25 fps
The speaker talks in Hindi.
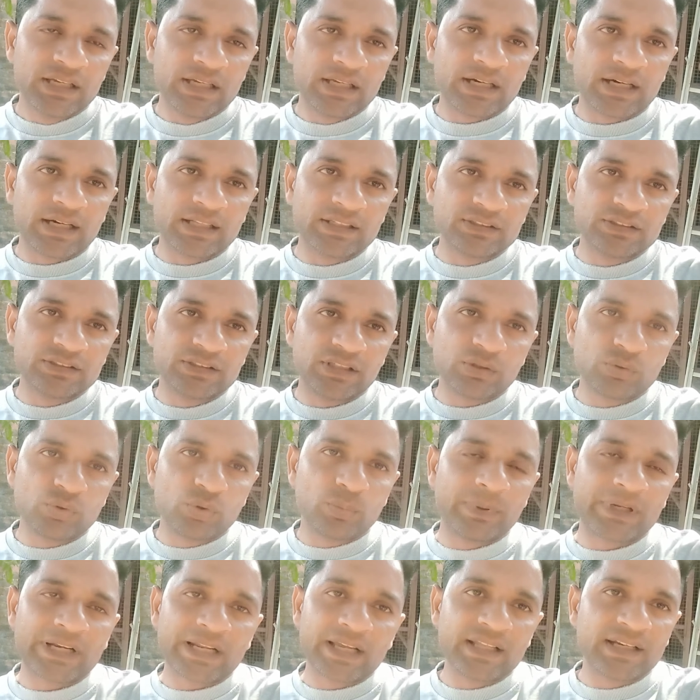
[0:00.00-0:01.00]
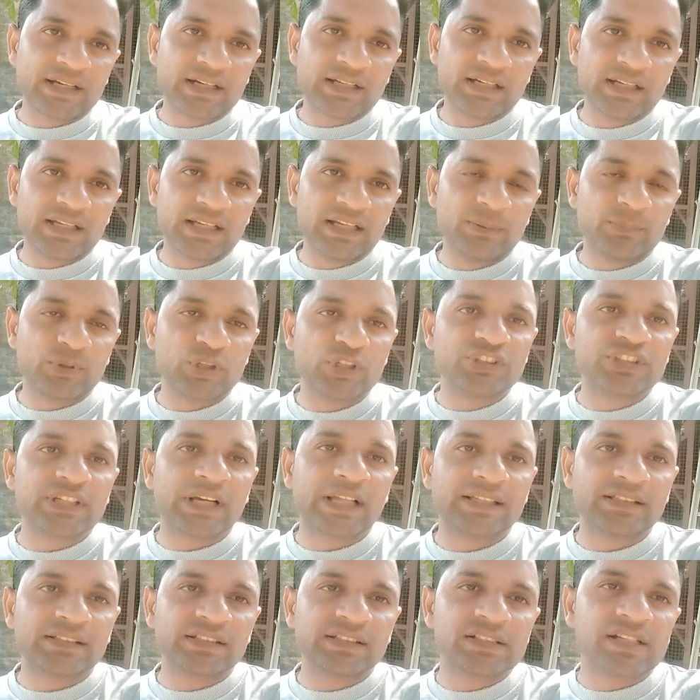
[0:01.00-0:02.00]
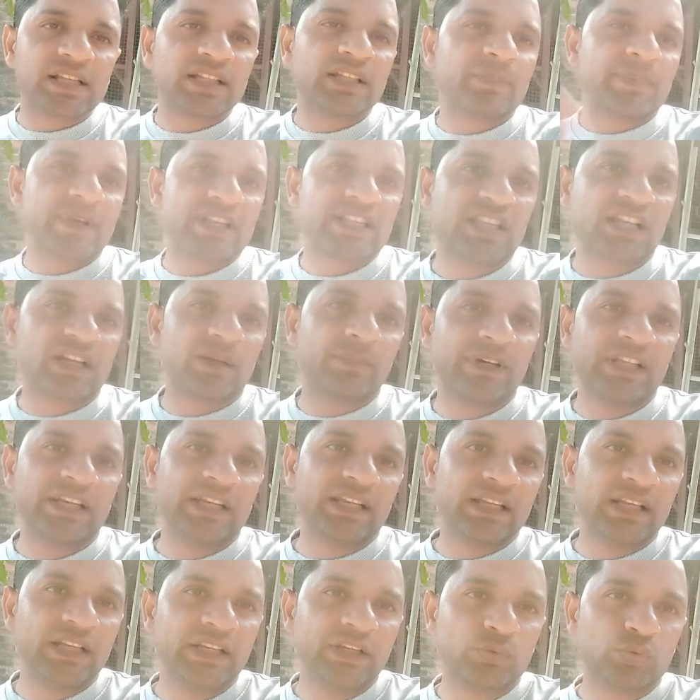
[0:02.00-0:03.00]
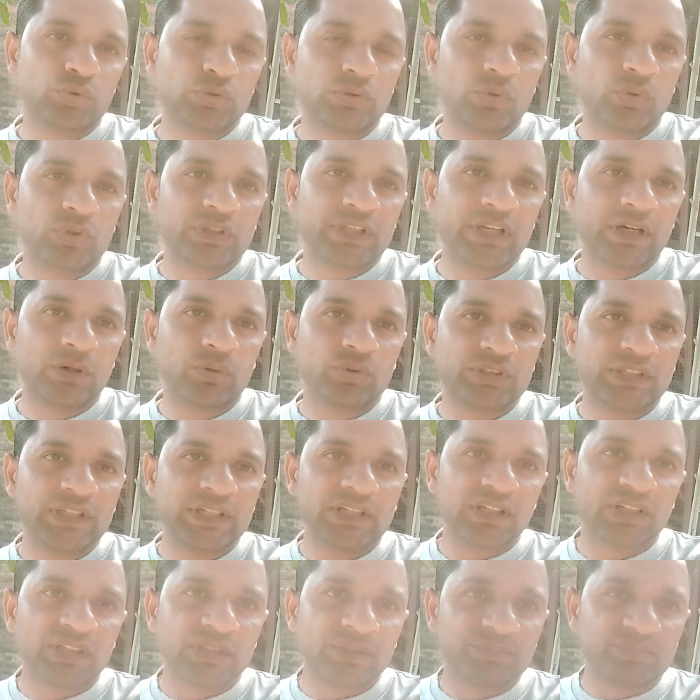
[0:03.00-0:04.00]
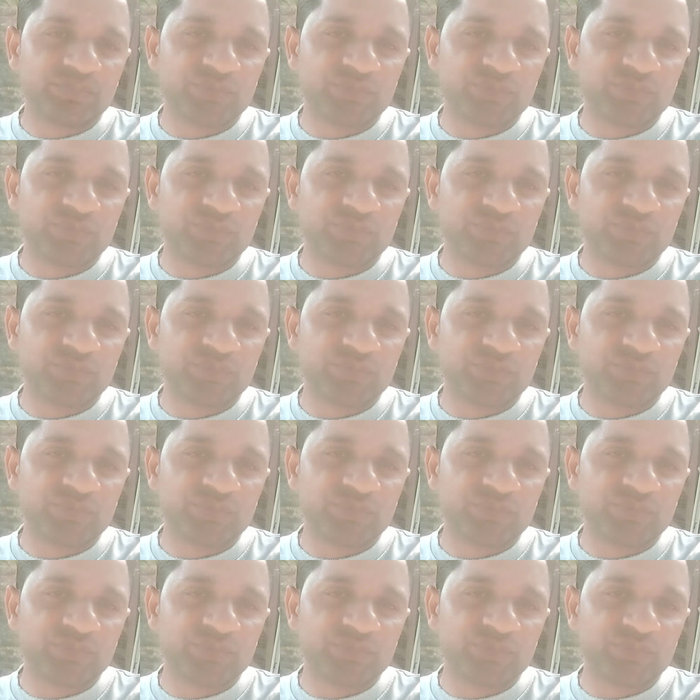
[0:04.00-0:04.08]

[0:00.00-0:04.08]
अंतर को बनाए रखने के लिए मतलब ज़्यादा से ज़्यादा पैसा कमाने के लिए कुछ लोग क्या होते हैं